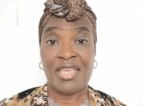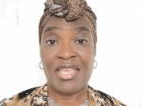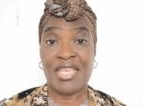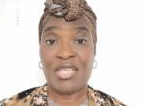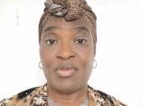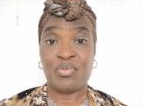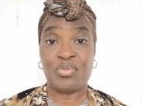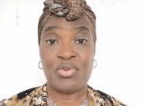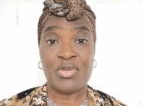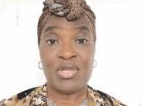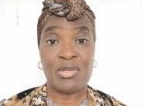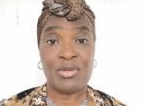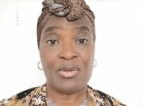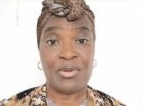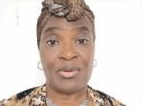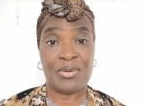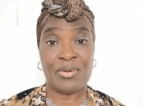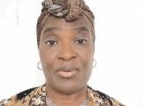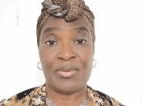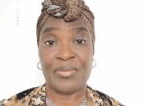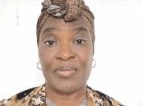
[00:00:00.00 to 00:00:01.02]
et puis
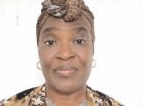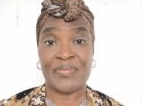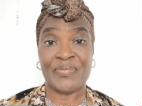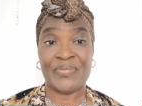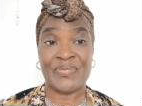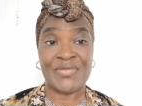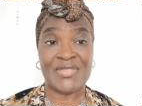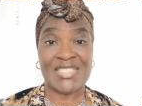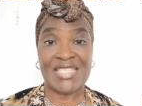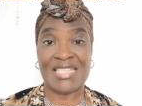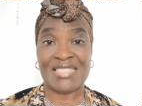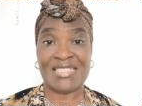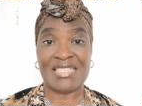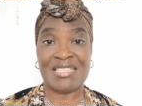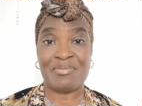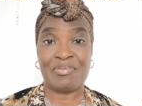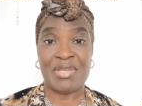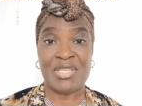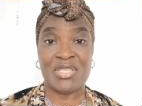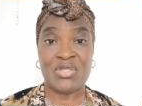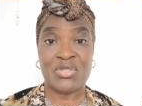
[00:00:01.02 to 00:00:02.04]
euh,
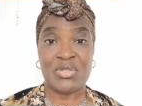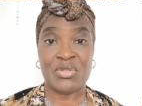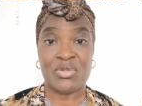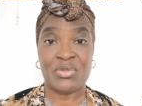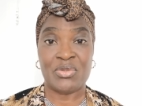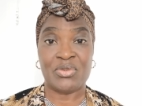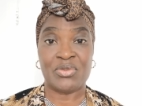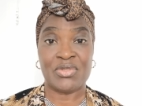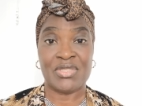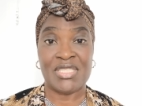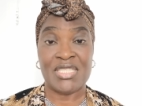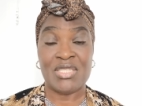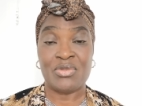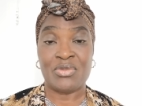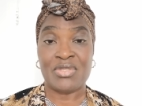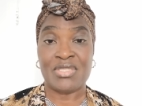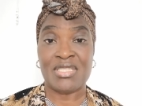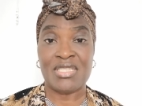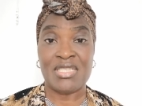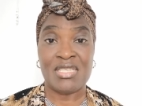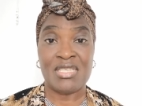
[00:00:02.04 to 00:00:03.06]
certaines personnes ont dit
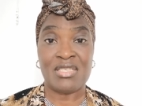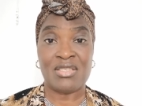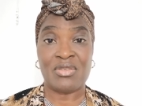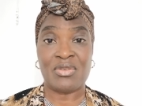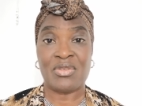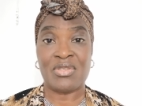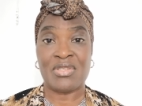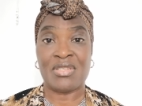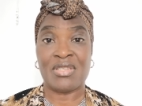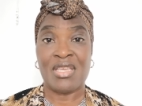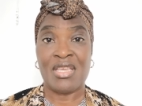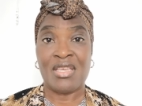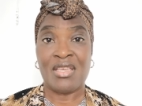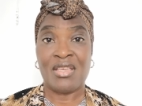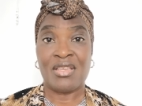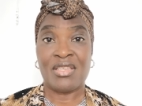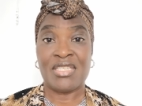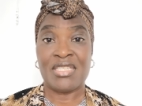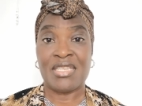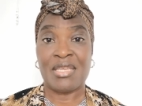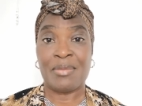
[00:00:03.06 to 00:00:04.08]
aussi qu'il
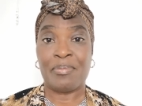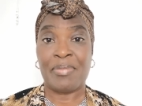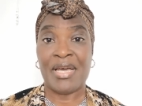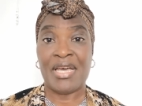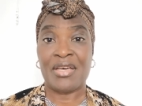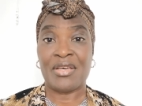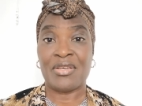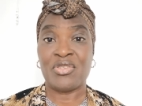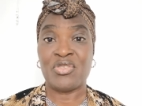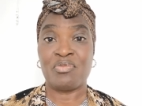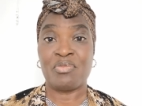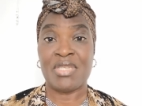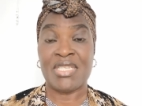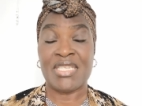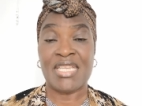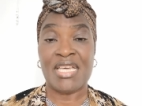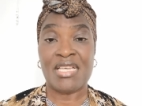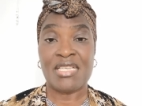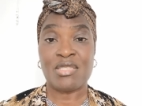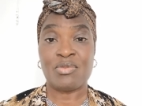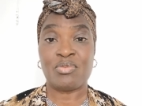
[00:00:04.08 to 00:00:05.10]
il, n'est pas une
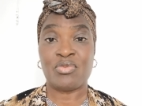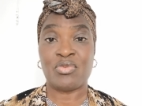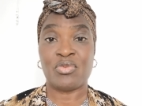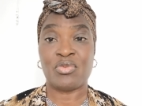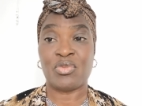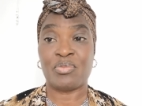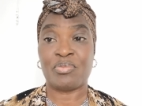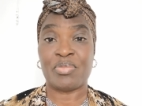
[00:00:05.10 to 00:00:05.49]
menace pour,